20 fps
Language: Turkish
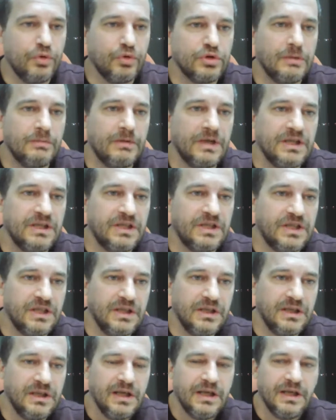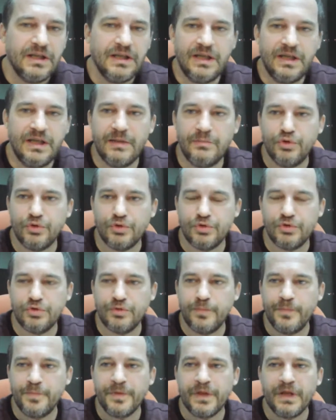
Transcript: O zaman kişi diyemiyoruz.